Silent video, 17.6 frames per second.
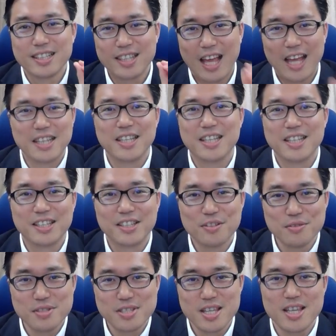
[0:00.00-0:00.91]
他人
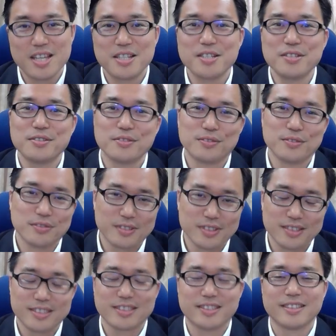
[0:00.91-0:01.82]
のせいにするん
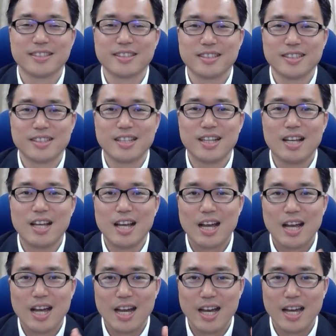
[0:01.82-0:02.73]
です。
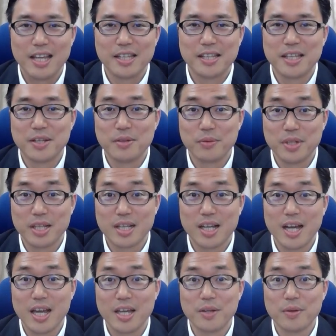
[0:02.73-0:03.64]
相手の理
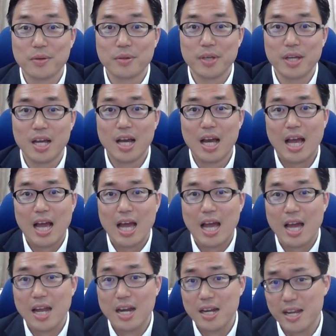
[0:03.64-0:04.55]
解力や
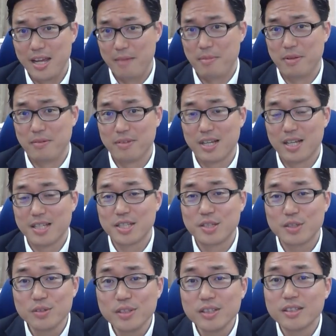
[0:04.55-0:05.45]
レベルが
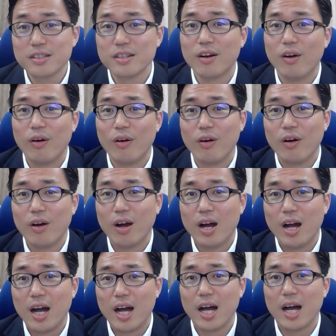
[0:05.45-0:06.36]
低い。
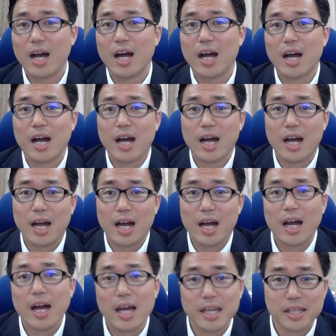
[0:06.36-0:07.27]

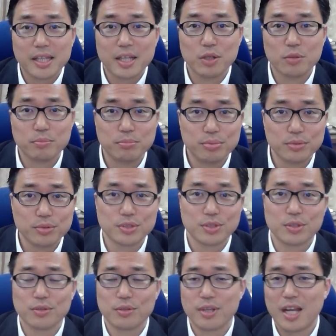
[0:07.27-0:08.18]
相手の部
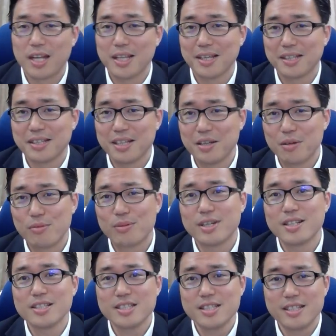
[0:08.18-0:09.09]
署のやり方がお
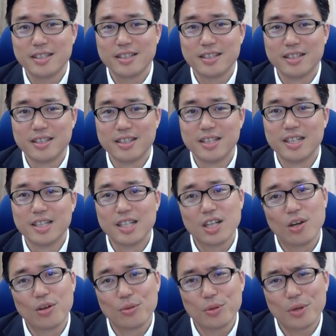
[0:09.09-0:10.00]
かしい。
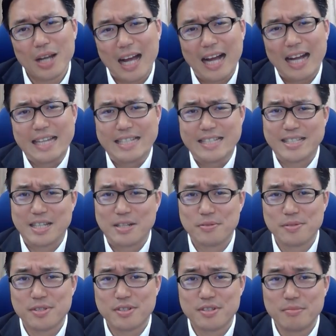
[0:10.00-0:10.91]
この会社
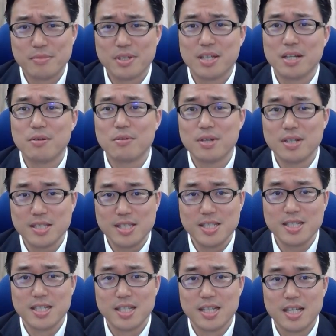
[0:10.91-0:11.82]
の仕組みがおか
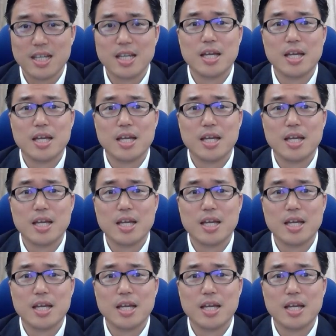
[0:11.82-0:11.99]
しい。